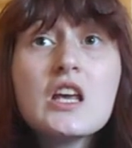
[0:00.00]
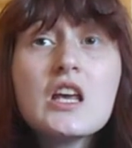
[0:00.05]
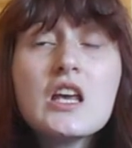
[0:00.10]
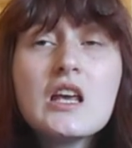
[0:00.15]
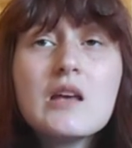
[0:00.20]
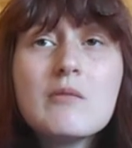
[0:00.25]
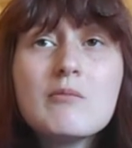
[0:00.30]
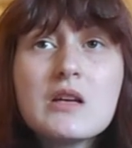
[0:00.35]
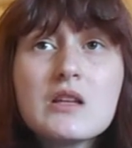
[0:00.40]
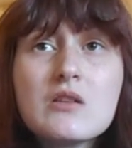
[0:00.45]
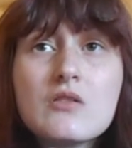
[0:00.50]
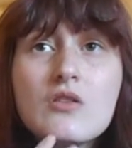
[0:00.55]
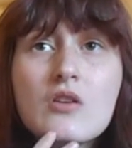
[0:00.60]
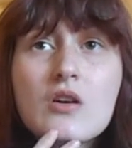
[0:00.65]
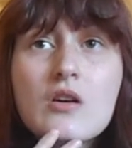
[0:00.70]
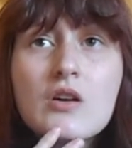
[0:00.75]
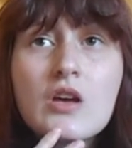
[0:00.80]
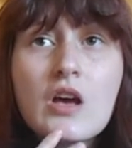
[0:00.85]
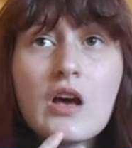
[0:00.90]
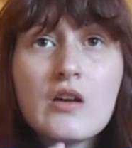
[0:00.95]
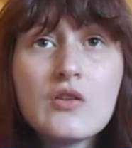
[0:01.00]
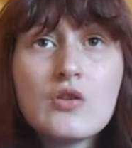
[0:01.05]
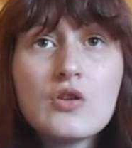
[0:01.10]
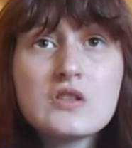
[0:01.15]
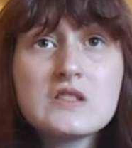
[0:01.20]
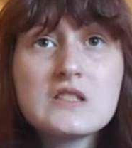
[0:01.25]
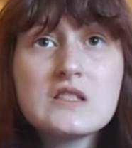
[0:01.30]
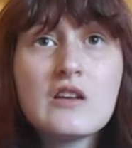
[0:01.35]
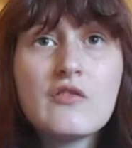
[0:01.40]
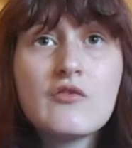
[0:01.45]
Et MacDog, un
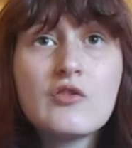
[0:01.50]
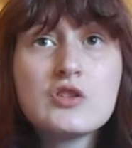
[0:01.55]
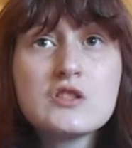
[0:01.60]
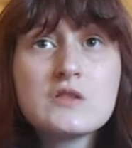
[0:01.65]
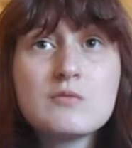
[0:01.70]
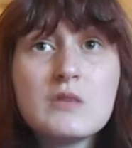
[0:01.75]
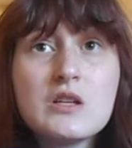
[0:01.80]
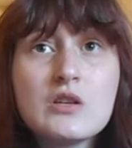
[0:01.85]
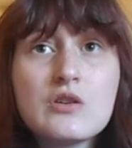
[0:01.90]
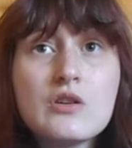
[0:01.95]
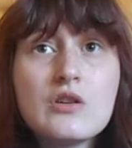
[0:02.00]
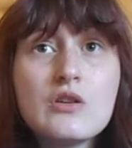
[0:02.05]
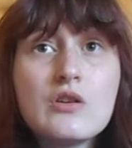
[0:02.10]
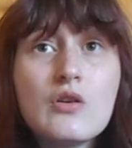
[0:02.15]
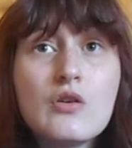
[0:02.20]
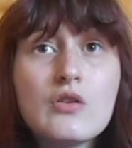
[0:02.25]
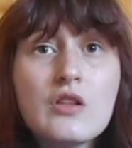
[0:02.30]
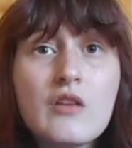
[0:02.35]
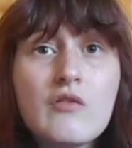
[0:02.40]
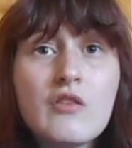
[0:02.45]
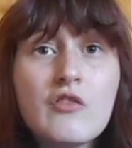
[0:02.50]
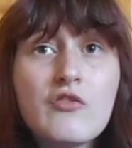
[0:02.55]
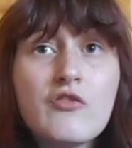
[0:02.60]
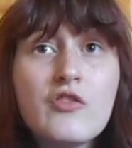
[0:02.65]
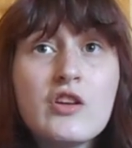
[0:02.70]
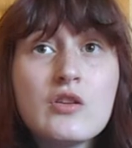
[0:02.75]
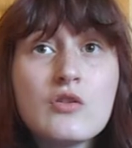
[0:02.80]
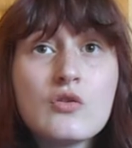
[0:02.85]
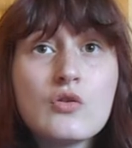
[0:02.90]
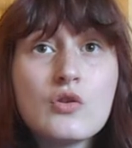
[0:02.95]
ancien Voxmaker, en avait
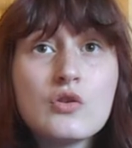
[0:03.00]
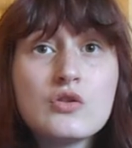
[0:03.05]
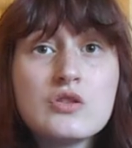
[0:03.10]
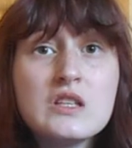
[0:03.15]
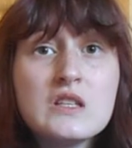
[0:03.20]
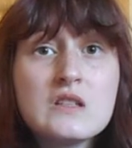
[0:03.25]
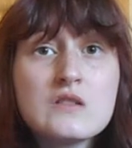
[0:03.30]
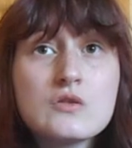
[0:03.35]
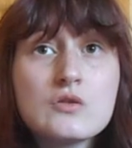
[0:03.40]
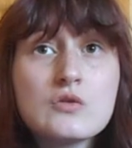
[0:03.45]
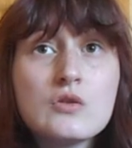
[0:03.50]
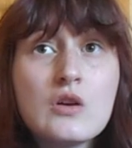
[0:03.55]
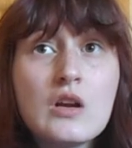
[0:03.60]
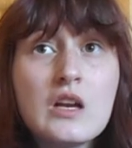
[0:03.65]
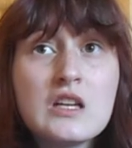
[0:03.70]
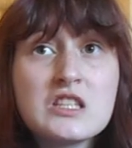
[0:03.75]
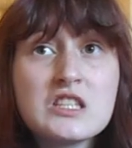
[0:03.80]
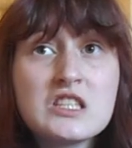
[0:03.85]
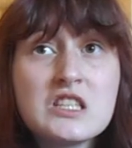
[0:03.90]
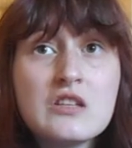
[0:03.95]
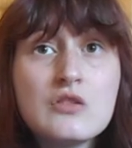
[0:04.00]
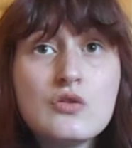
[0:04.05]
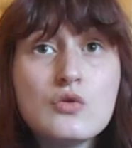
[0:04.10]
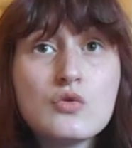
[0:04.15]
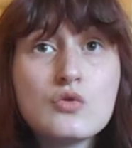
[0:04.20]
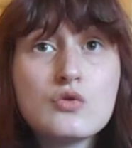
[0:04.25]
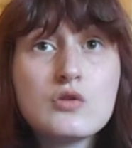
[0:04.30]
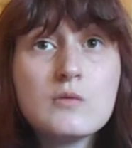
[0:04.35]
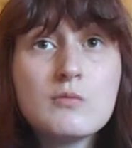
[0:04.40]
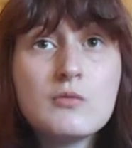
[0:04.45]
fait une chronique sur la chaîne
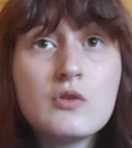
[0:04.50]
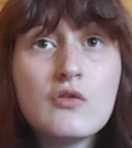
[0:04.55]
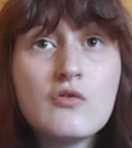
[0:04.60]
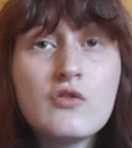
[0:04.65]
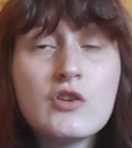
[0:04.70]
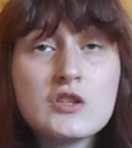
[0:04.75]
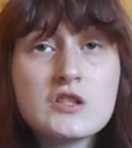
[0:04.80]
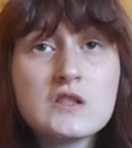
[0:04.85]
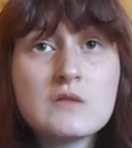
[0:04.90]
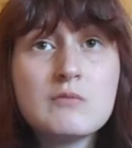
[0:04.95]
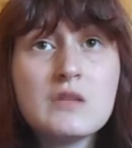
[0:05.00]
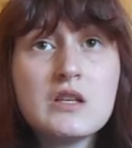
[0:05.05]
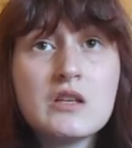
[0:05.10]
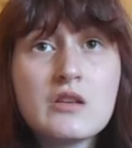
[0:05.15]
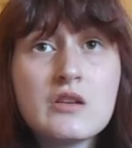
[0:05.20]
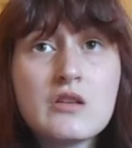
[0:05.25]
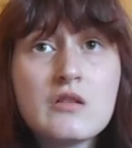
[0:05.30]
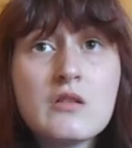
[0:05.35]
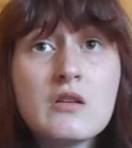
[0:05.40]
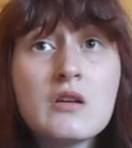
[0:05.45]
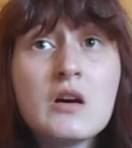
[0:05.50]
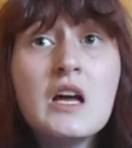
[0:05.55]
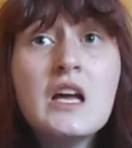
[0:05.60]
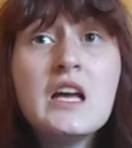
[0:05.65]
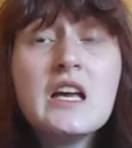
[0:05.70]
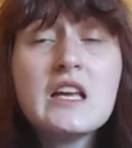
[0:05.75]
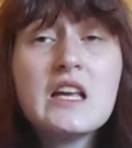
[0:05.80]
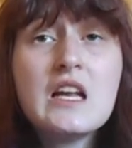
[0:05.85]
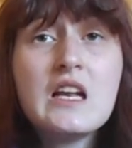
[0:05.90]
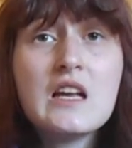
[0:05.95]
YouTube de Voxmaker
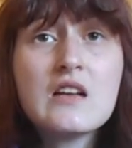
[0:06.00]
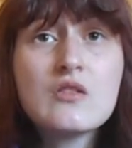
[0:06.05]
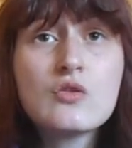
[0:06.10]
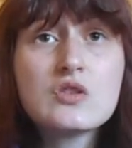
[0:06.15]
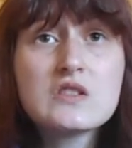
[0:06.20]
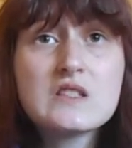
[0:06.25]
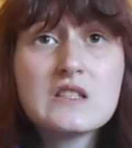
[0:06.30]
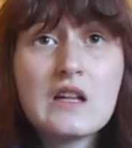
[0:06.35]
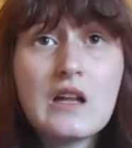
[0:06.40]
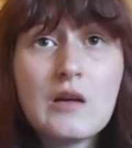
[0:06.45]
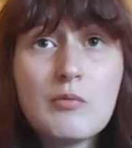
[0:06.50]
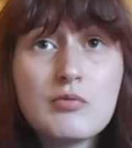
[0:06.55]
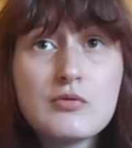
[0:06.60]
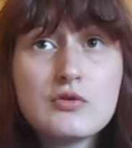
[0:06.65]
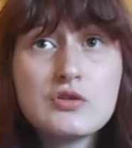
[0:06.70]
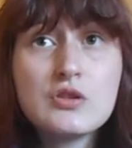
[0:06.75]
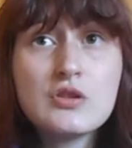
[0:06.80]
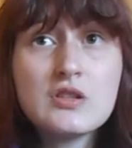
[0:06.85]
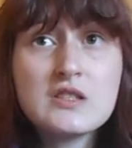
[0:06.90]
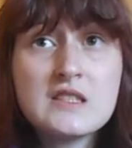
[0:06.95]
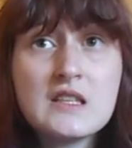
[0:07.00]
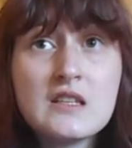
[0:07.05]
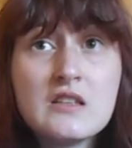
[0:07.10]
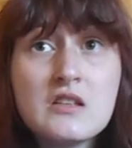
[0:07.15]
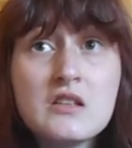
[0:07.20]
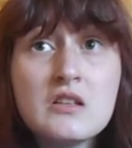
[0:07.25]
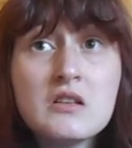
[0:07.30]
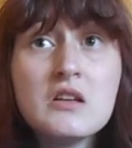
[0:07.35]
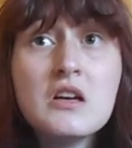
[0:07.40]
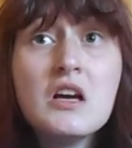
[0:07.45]
il y a de cela plusieurs
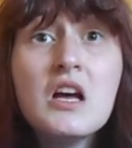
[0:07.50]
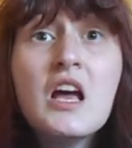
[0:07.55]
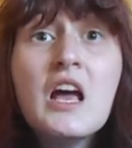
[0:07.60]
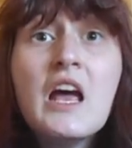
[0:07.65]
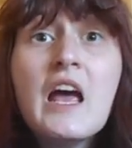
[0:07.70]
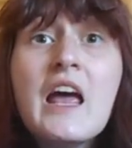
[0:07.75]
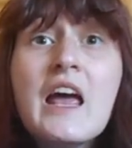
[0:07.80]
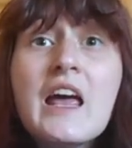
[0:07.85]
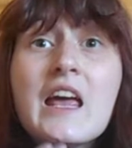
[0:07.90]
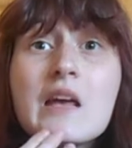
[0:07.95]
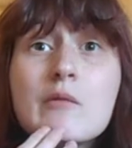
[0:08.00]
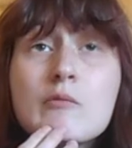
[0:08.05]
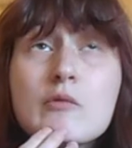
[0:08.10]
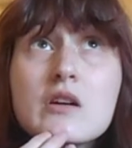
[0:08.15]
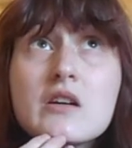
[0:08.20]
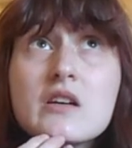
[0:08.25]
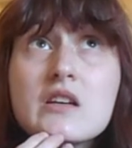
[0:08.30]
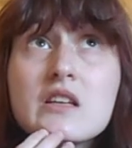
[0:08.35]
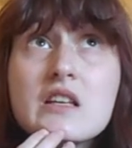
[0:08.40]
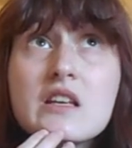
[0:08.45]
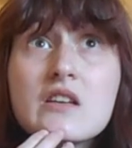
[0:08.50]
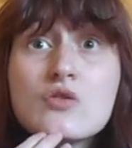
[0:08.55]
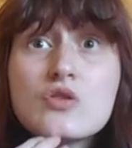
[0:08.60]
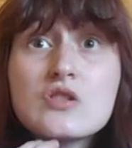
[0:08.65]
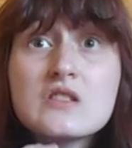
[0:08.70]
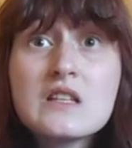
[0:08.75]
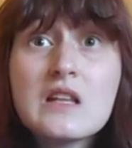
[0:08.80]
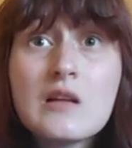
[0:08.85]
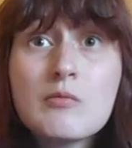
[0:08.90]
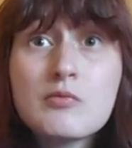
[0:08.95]
années. Et moi, il y a de
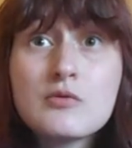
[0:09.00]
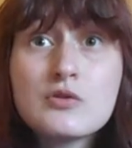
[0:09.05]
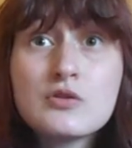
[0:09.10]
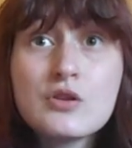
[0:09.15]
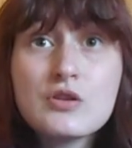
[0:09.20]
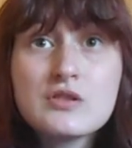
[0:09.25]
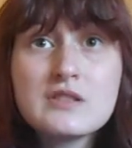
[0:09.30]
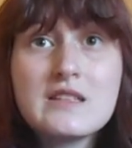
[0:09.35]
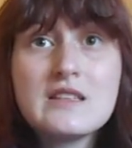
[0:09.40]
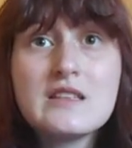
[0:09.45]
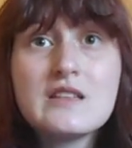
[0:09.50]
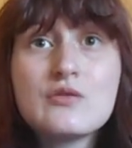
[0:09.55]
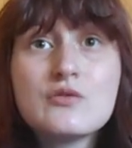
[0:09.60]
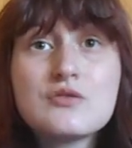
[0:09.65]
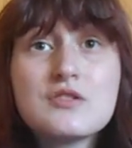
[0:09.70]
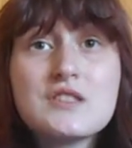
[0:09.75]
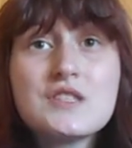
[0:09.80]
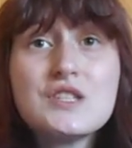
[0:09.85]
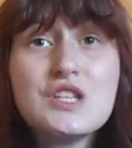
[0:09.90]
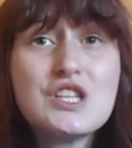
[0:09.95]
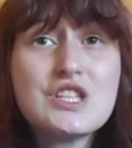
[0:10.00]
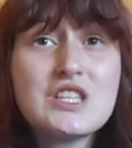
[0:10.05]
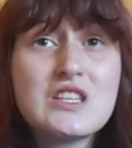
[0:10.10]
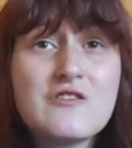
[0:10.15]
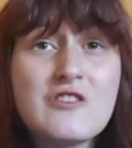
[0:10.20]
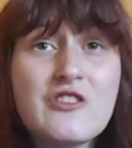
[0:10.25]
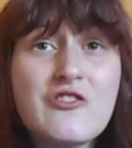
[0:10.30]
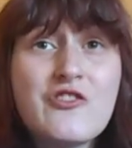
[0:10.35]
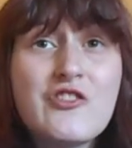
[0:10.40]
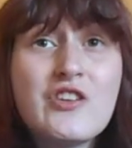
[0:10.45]
cela plusieurs années aussi,
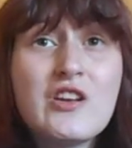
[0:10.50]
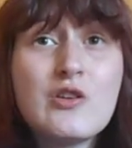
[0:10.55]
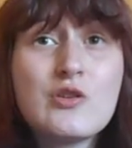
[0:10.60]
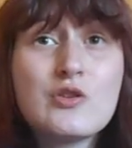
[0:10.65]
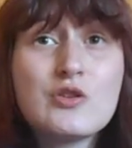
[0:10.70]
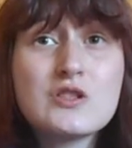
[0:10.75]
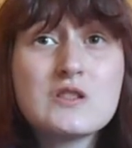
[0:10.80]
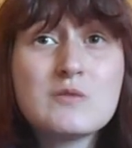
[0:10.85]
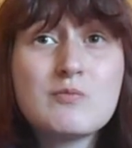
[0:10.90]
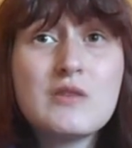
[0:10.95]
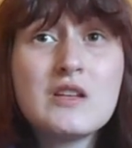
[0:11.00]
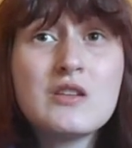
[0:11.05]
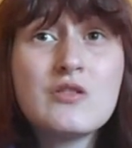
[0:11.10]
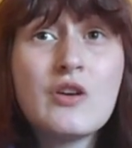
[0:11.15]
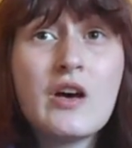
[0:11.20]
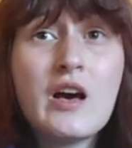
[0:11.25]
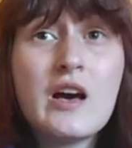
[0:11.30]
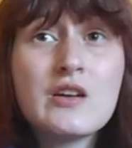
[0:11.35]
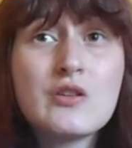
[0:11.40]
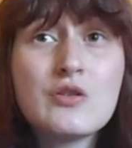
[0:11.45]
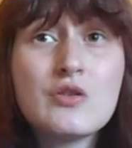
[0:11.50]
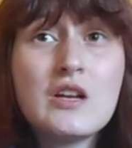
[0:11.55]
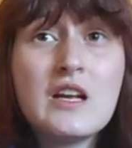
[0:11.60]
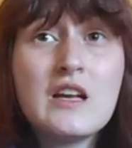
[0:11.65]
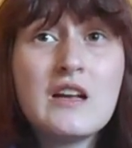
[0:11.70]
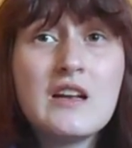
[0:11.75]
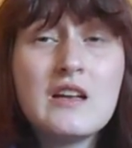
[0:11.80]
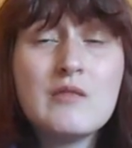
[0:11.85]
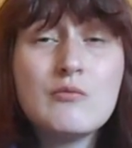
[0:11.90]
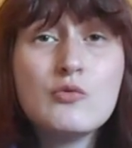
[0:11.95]
j'avais fait le cosplay de
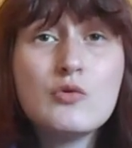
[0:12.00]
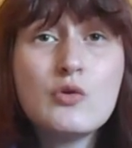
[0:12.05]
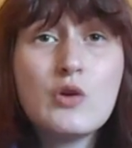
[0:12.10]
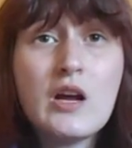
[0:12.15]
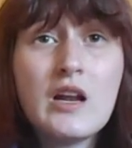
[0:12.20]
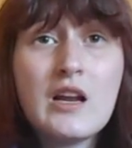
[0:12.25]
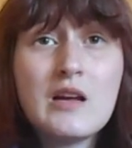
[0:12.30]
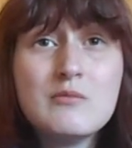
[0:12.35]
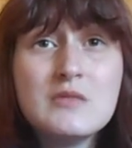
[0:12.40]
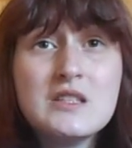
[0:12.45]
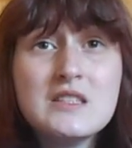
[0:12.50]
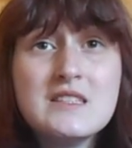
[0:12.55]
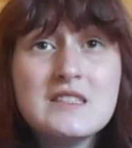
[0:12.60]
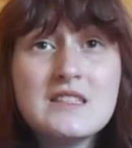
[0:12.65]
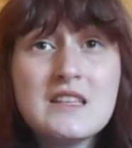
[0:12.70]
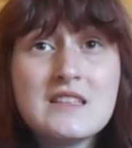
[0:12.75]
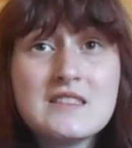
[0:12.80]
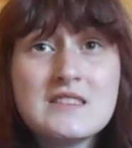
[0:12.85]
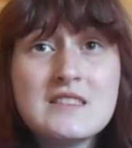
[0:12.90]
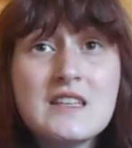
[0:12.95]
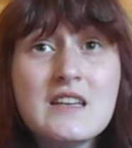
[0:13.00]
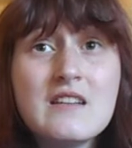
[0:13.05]
les mous à la MediNasia.